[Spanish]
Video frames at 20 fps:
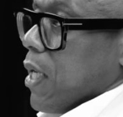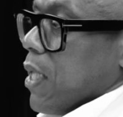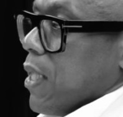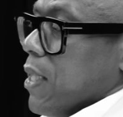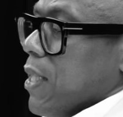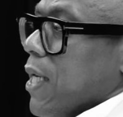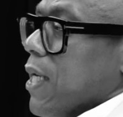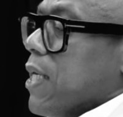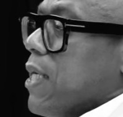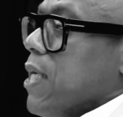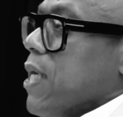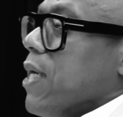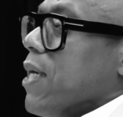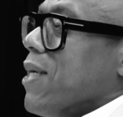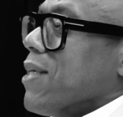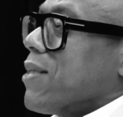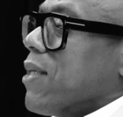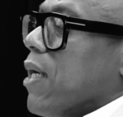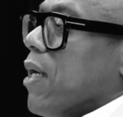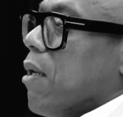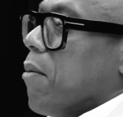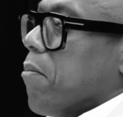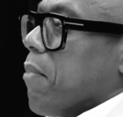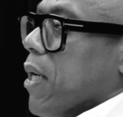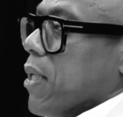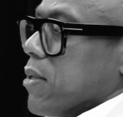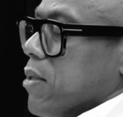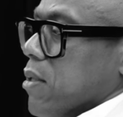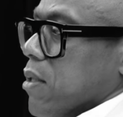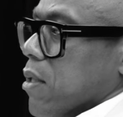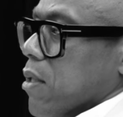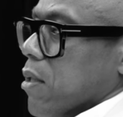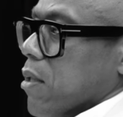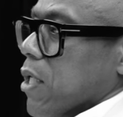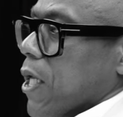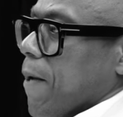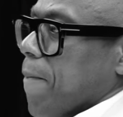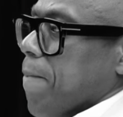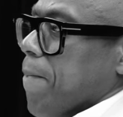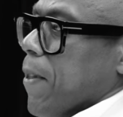¿De quién es el máster?
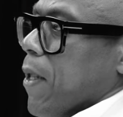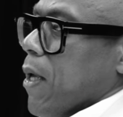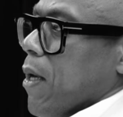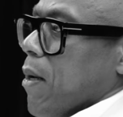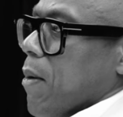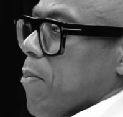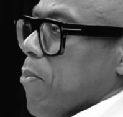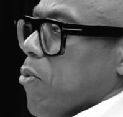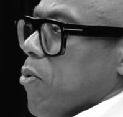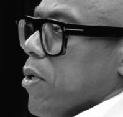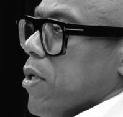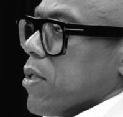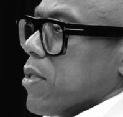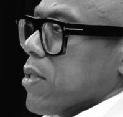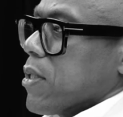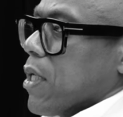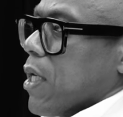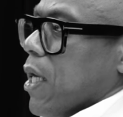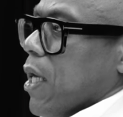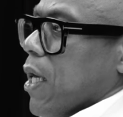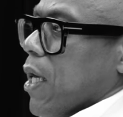Pues